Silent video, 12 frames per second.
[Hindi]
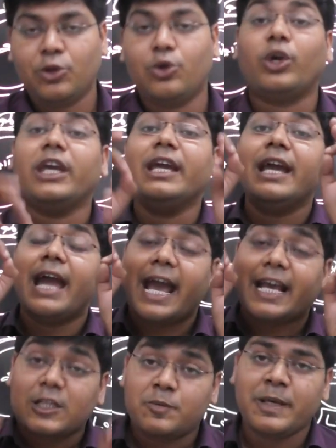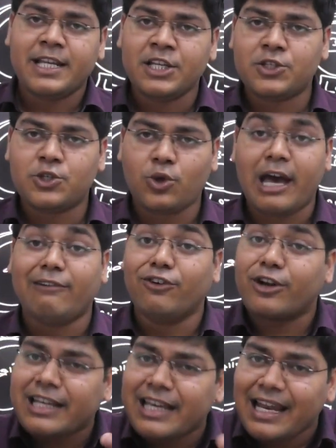क्योंकि एक्सपीरियंस जो है
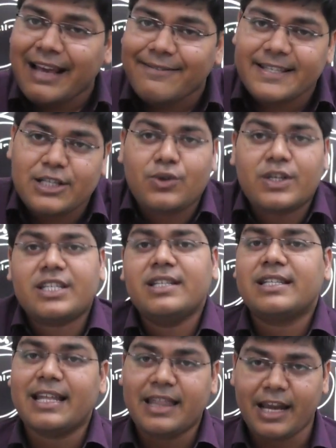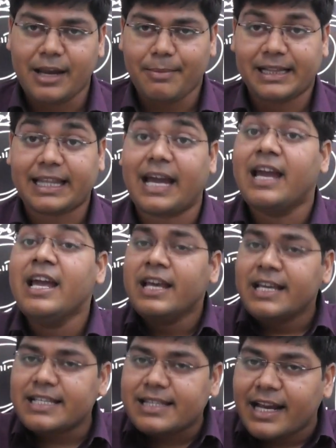वो रियल लाइफ सिचुएशंस के अंदर ही मिलता है
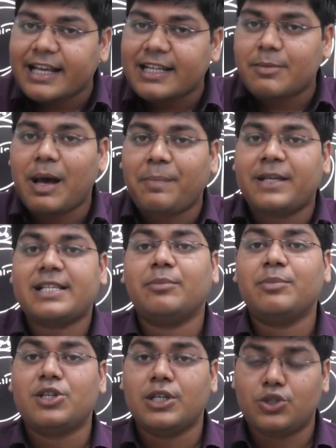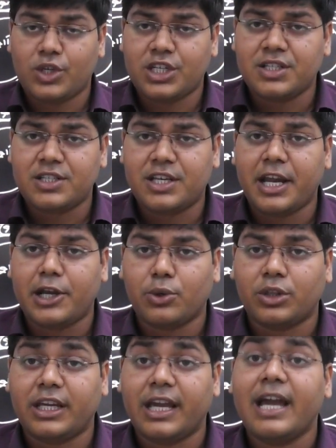इस तरह की जब आपके साथ में सिचुएशंस क्रिएट
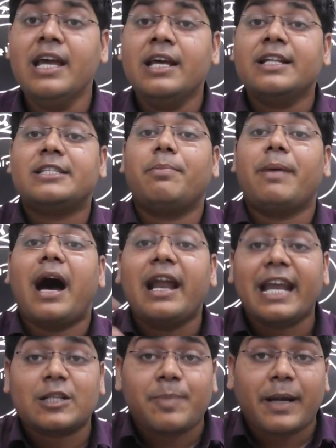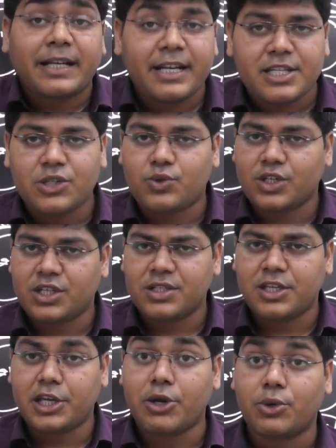होती है जब अनएक्सपेक्टेड
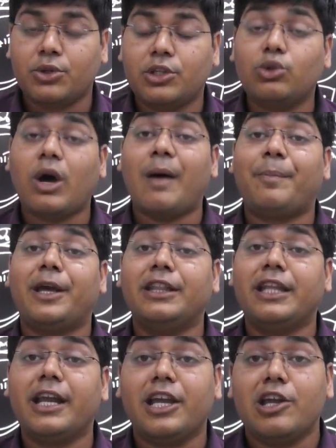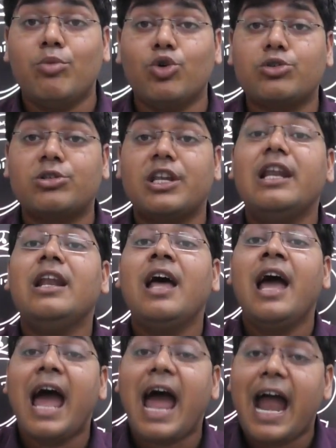सिचुएशंस क्रिएट होती है तो आपके अंदर एक इमोशनल
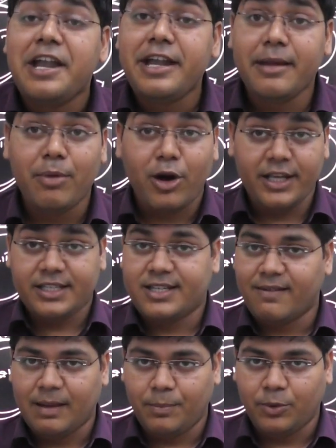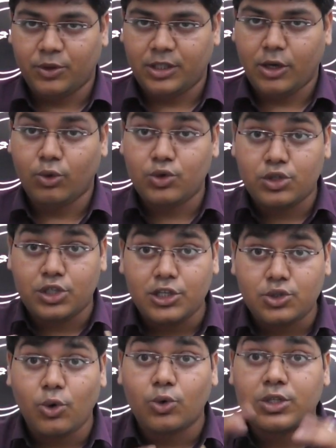एंटीबॉडीज डेवलप होती है उस
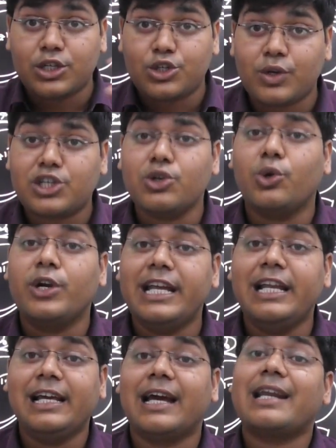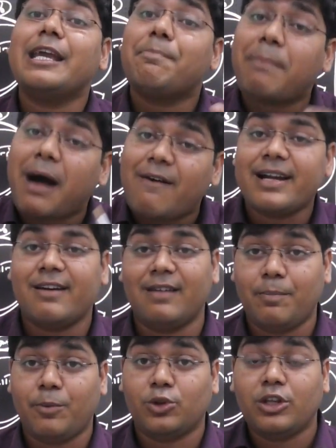चीज को उस सिचुएशन को डील करने की पावर
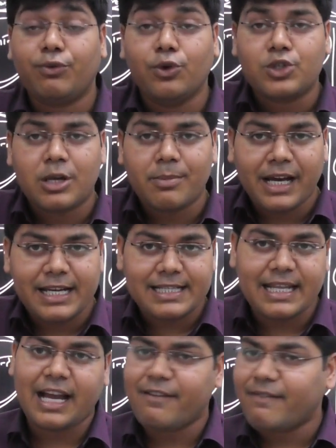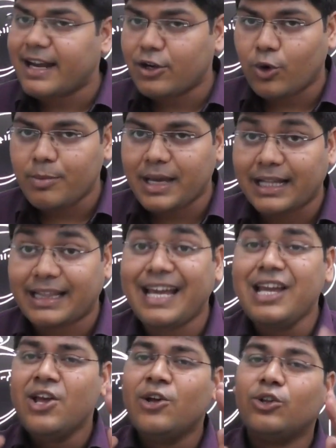डेवलप होती है फ्यूचर में अगर इस तरह का इवेंट कोई भी आता
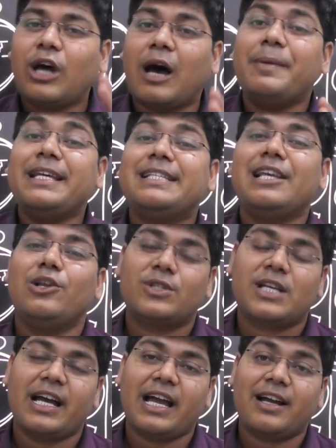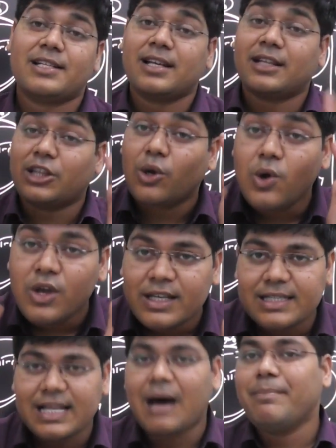है तो आप इजीली उसका क्या कर सकते हो
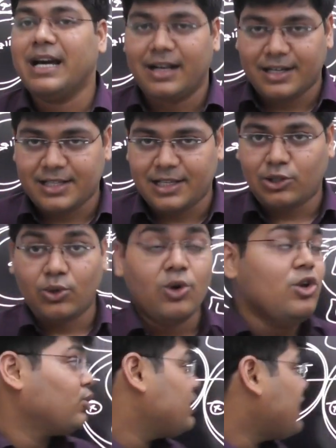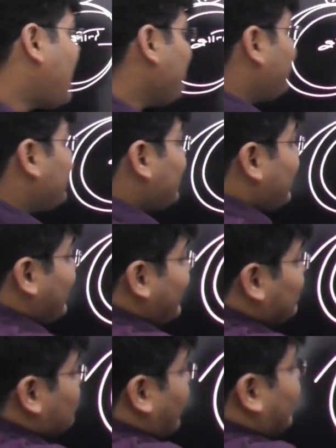सामना कर सकते हो तो यहाँ पर एक जो